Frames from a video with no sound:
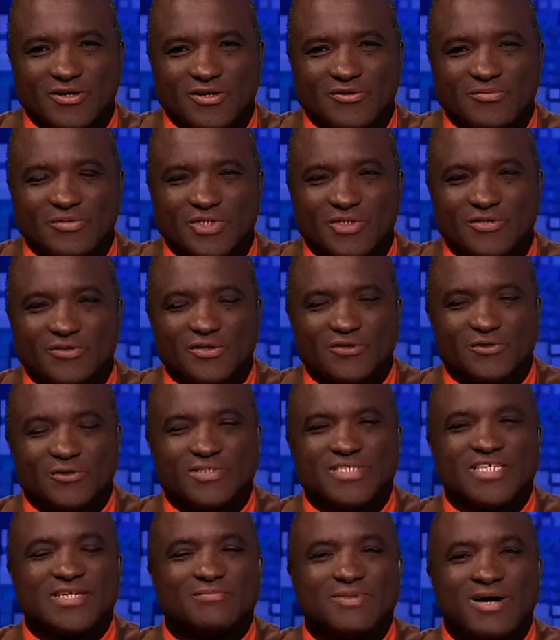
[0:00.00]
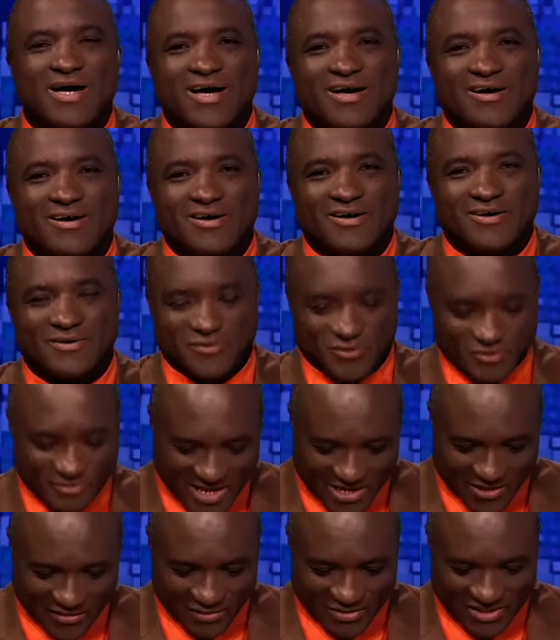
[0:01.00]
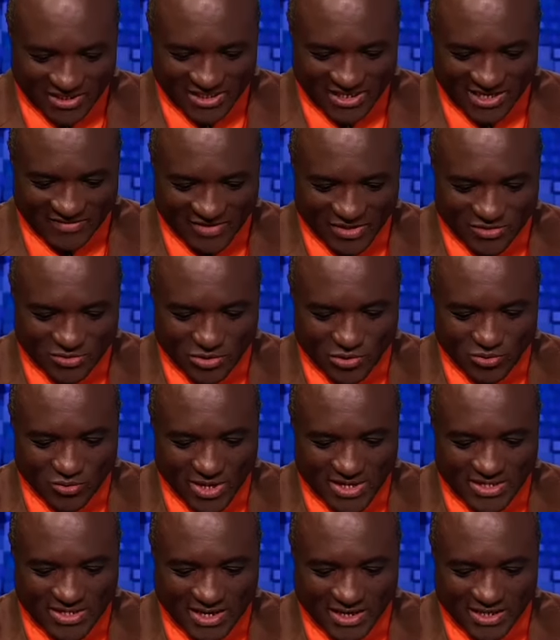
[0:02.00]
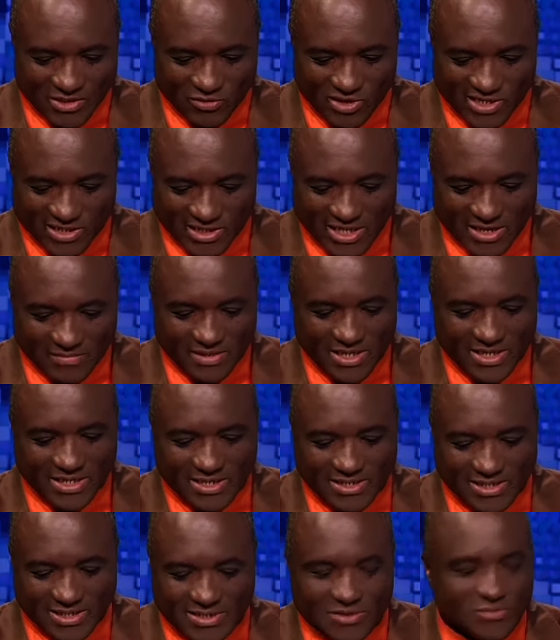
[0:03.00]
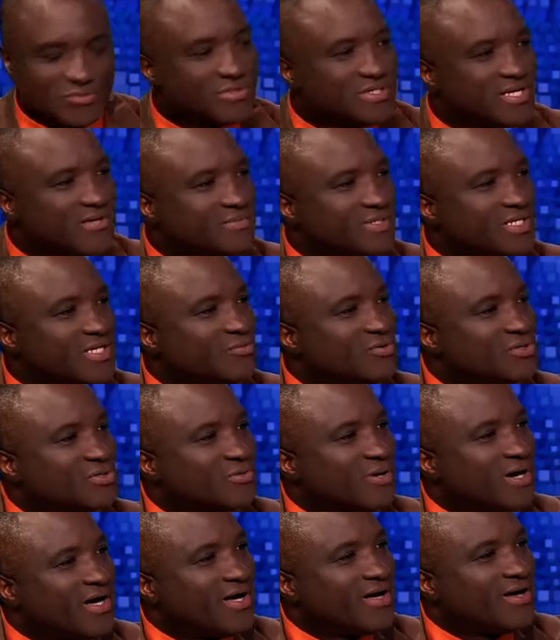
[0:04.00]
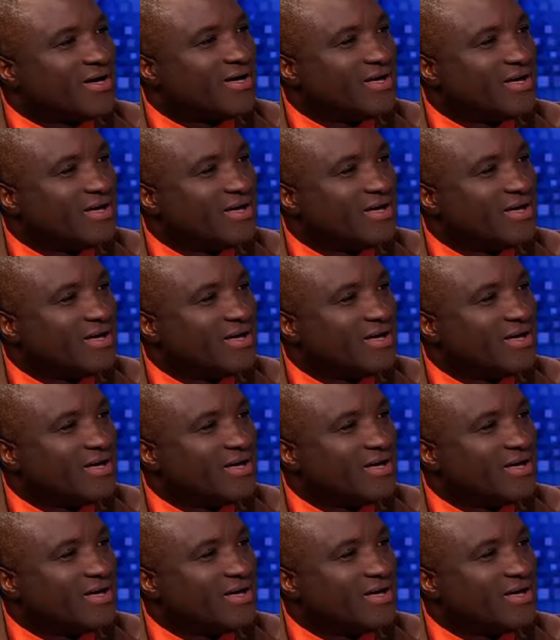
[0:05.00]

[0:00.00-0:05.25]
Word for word: l'objet de notre débat euh, du mercredi avec ce soir Karine roy la directrice du CMT. Bonsoir.